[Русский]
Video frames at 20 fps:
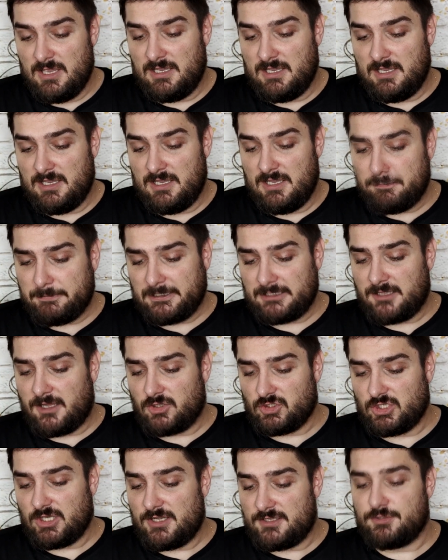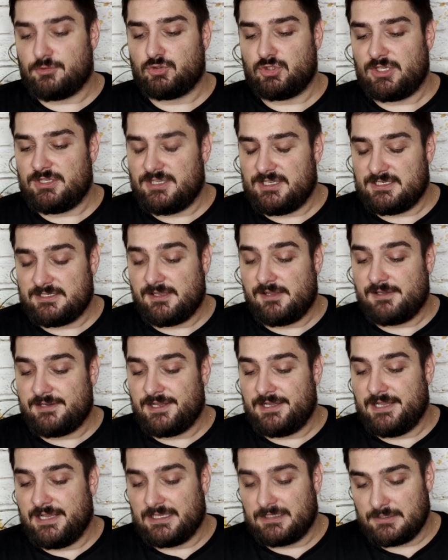И так продолжается уже
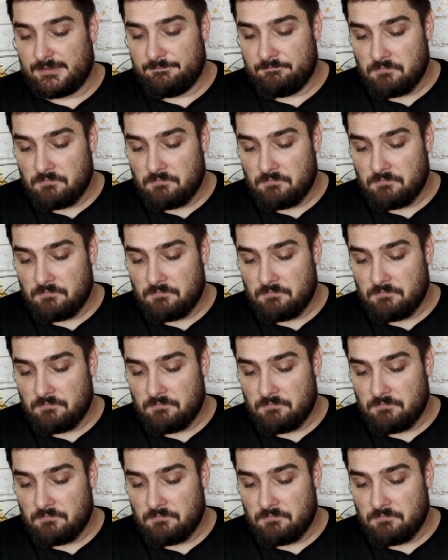несколько лет.